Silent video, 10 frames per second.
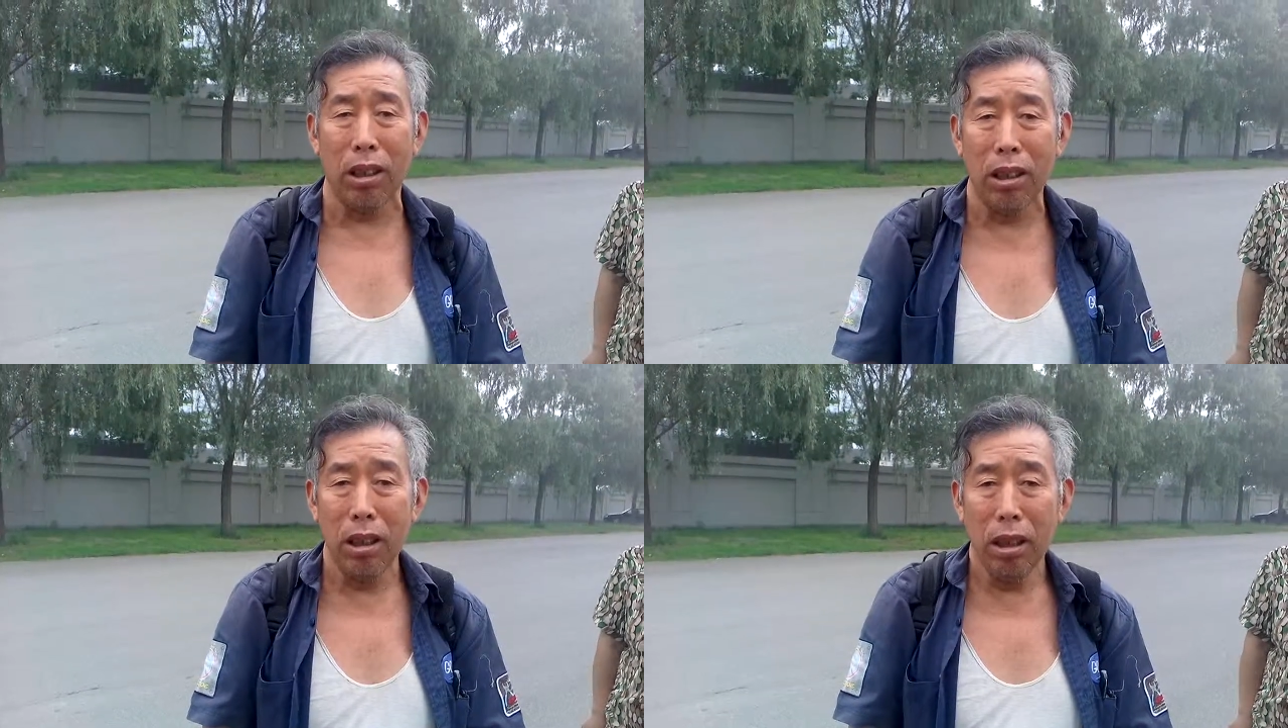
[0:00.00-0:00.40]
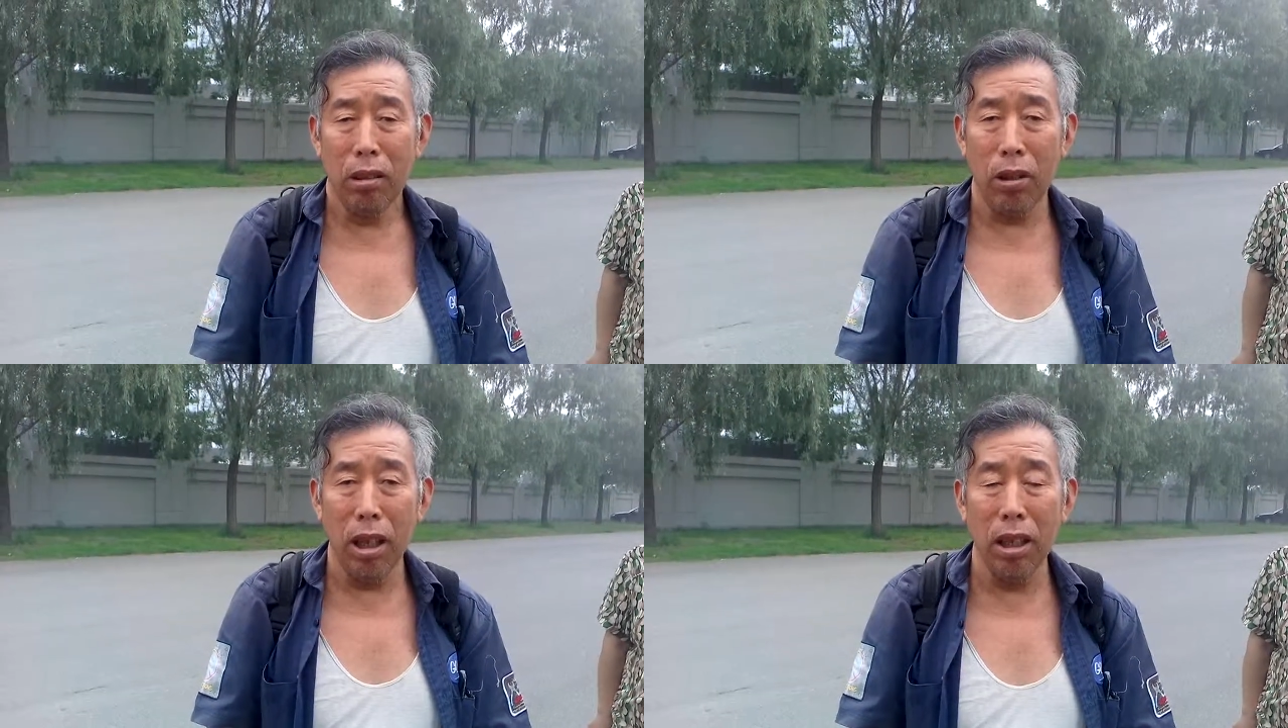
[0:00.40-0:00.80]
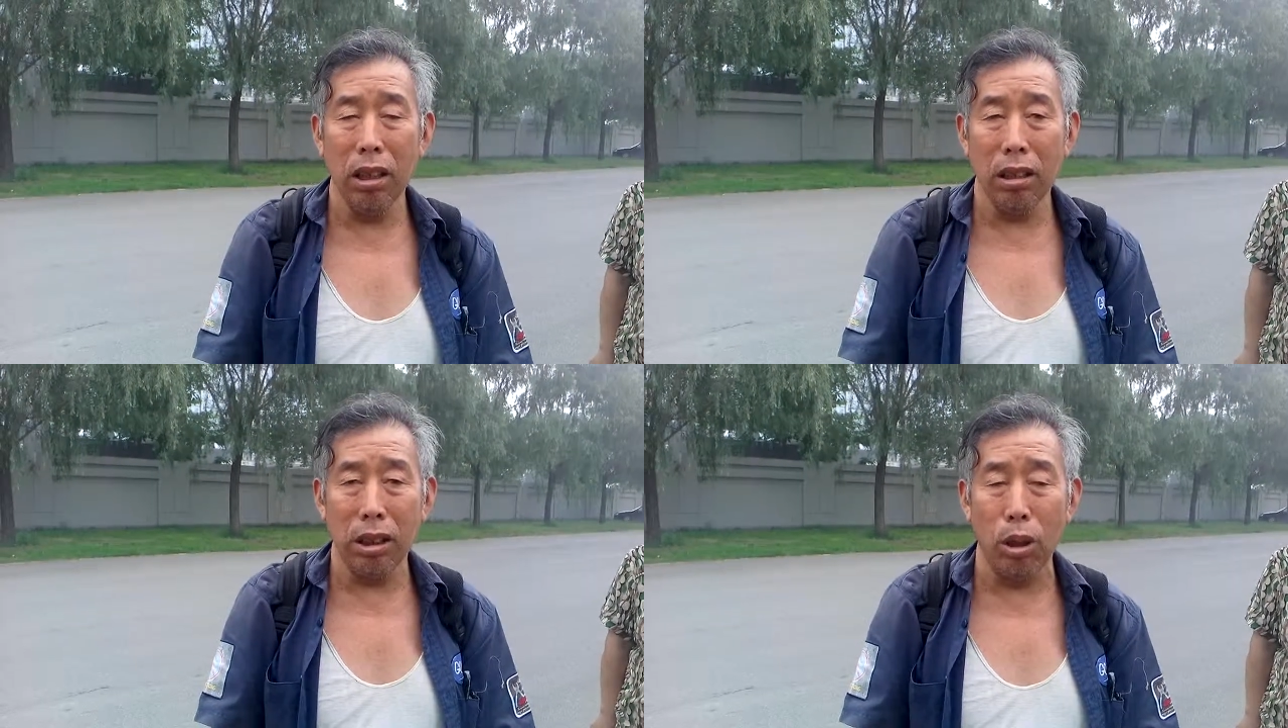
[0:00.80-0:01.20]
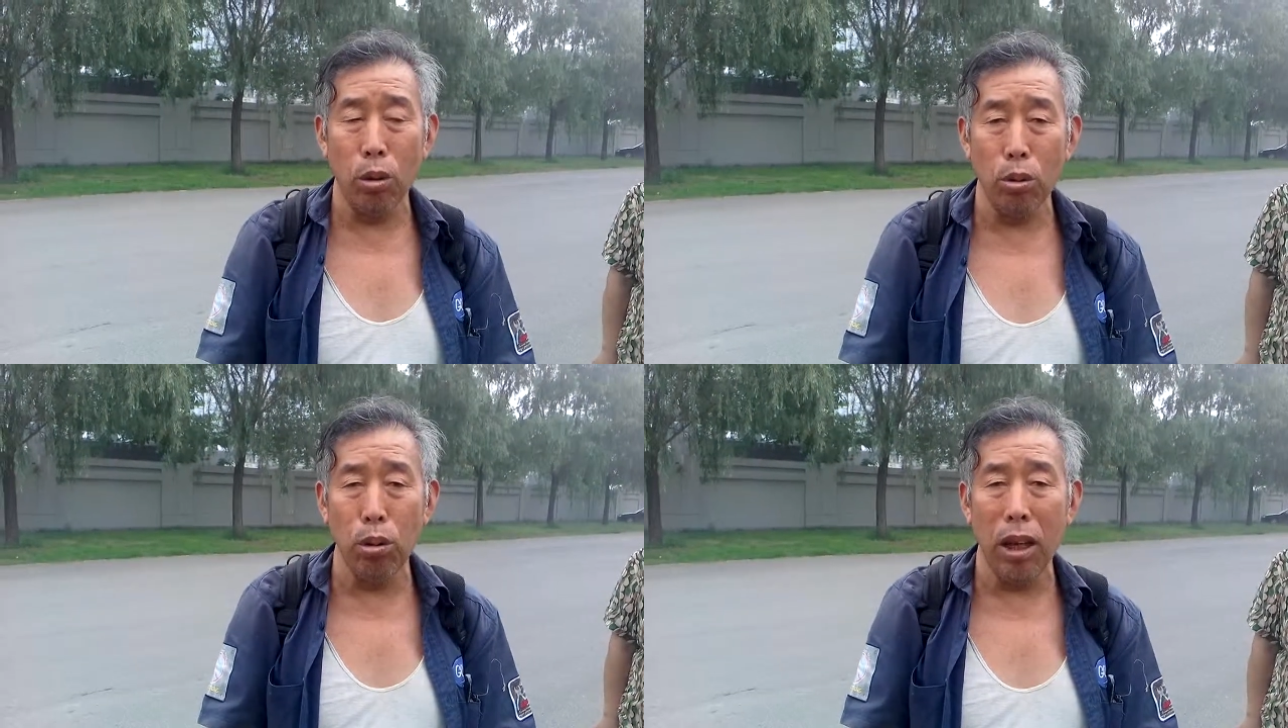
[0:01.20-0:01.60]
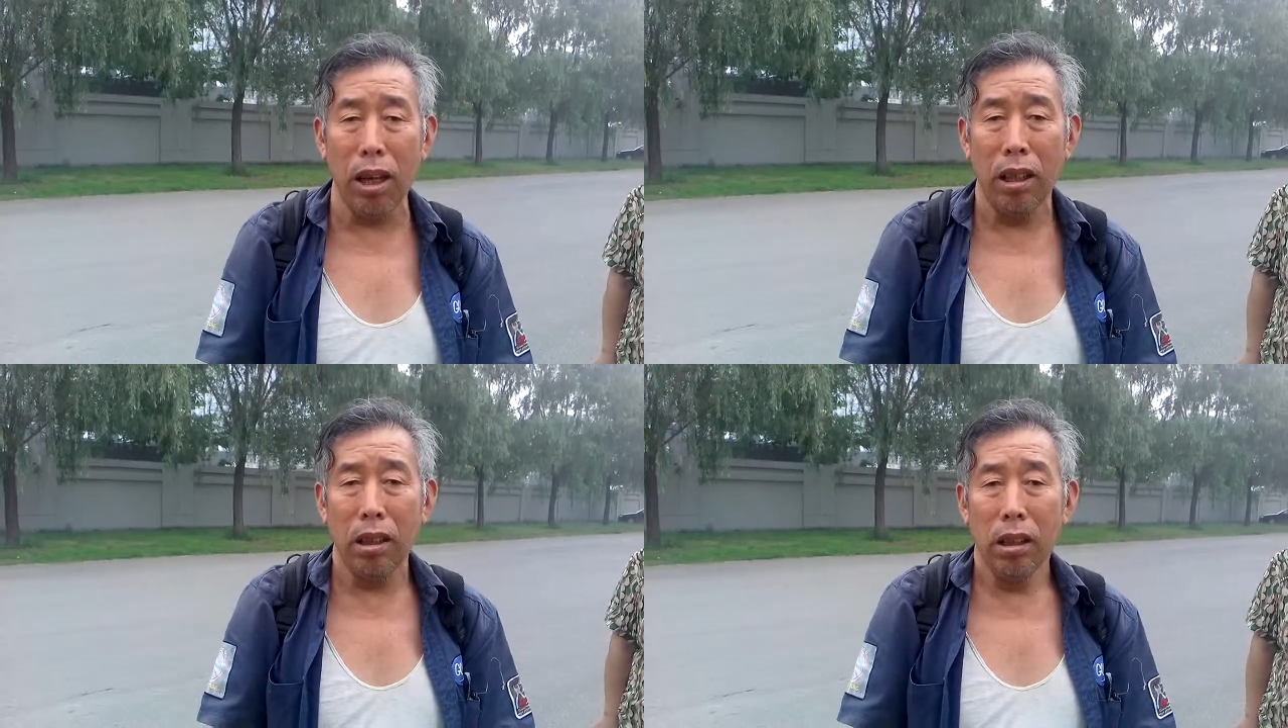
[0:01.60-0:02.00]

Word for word: 我求助了，